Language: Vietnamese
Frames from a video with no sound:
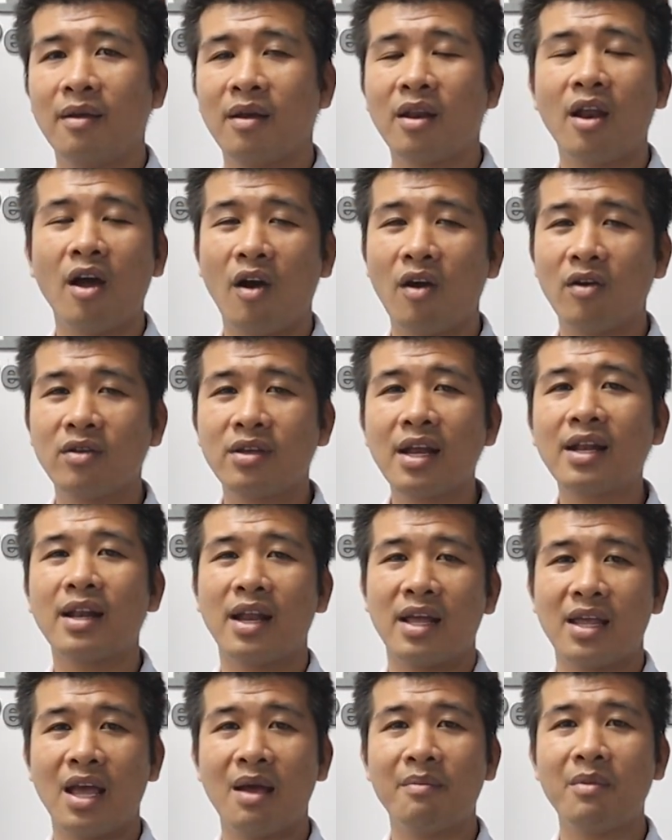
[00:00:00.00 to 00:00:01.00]
Nó rất
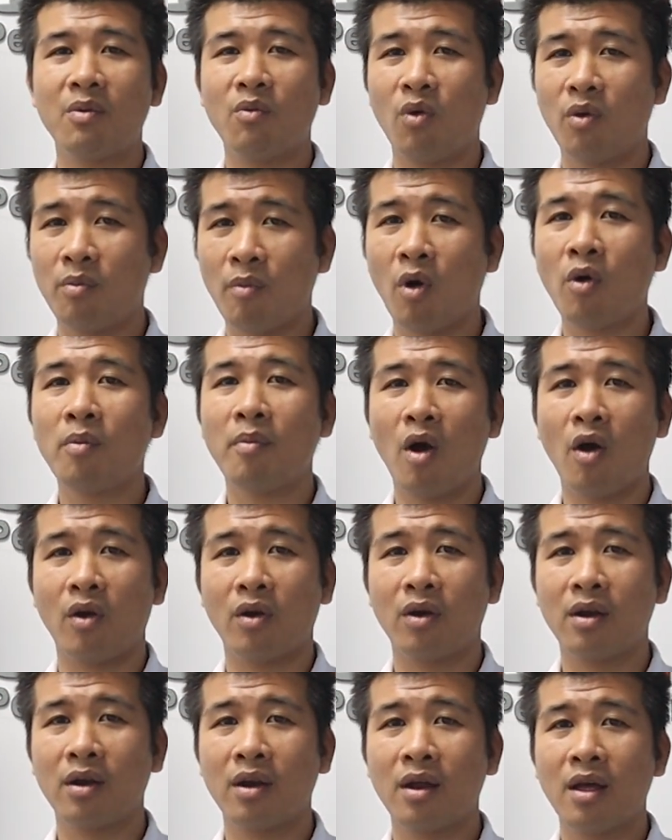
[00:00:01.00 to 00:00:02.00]
là dễ bị mối mọt
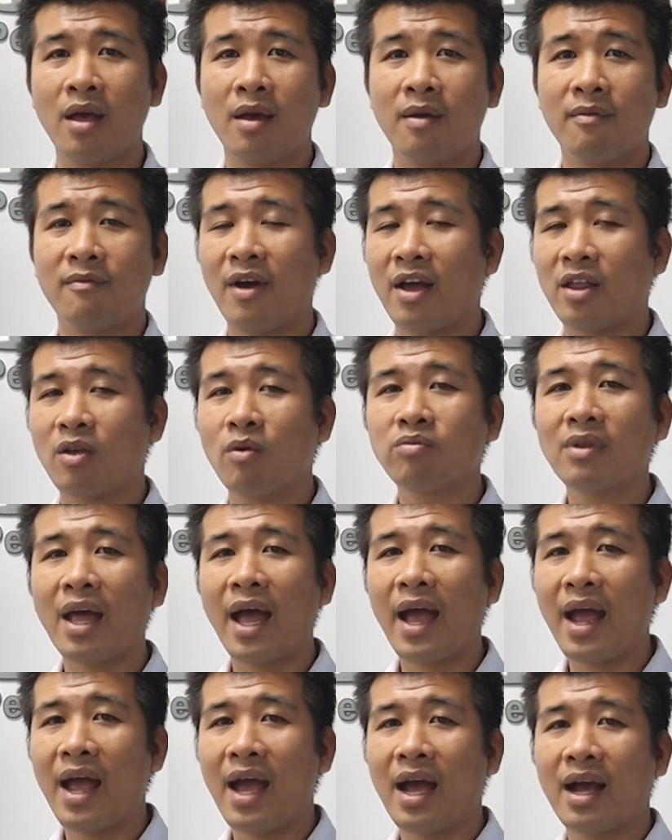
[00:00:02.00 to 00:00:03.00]
và chúng
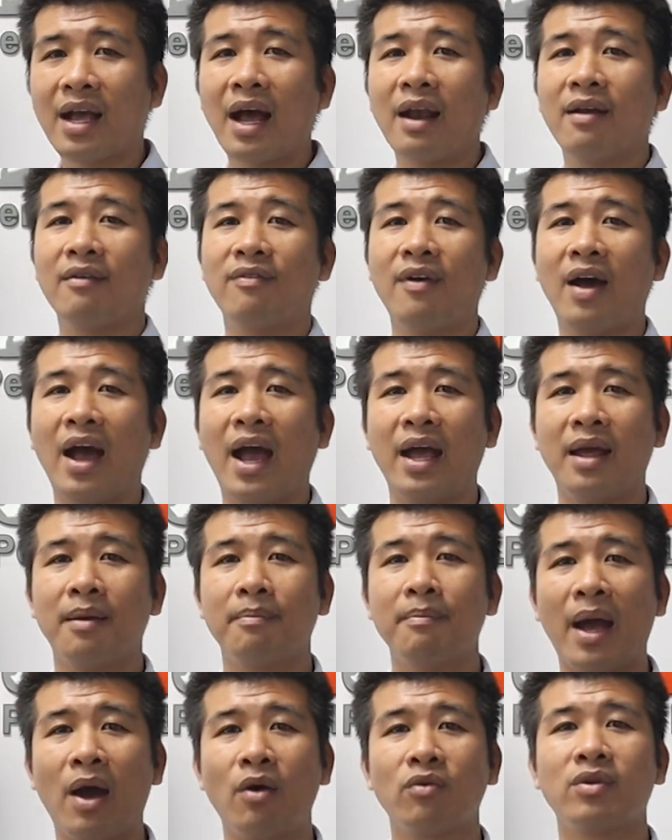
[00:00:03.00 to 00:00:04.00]
ta cần phải
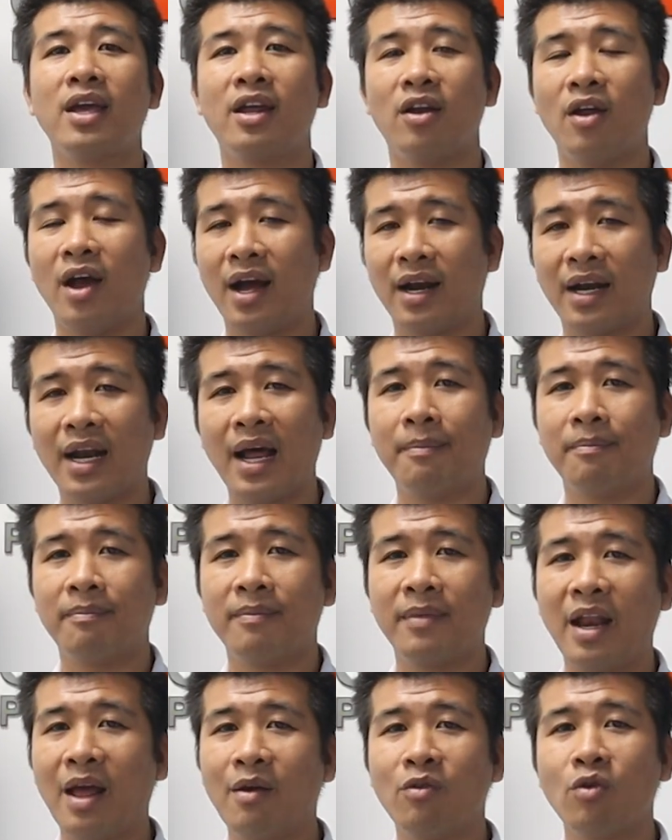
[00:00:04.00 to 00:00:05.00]
bảo trì nó hàng năm.
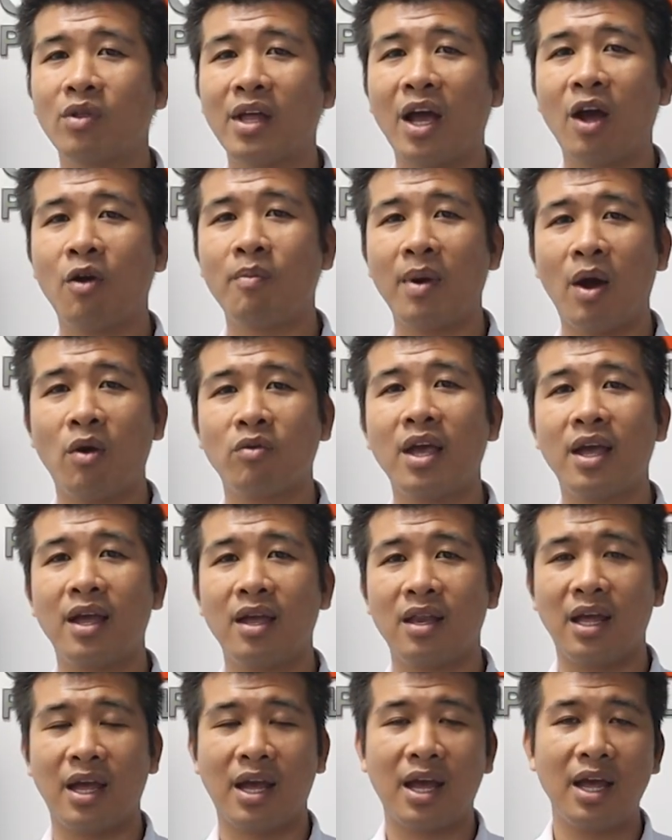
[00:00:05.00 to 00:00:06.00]
Nếu chúng ta không bảo
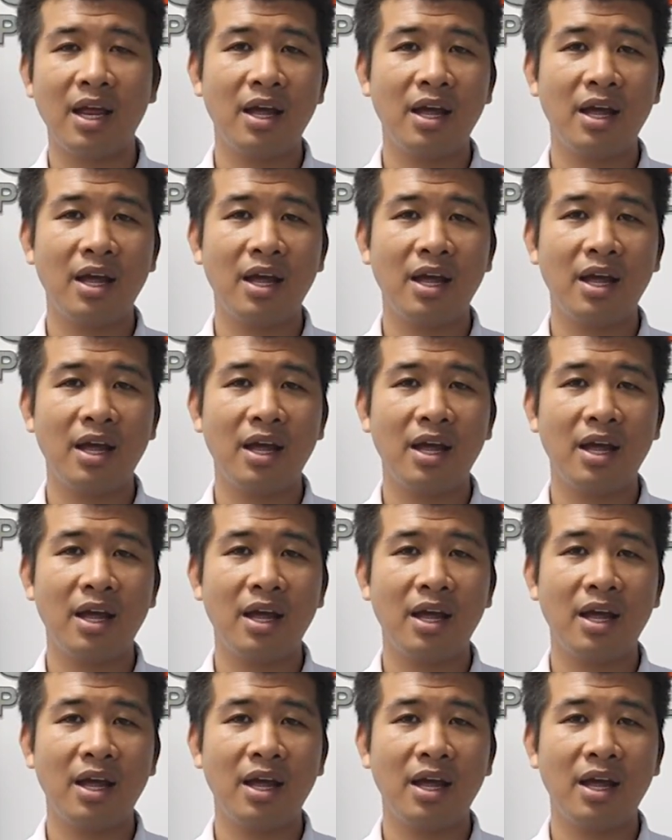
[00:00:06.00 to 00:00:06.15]
trì thì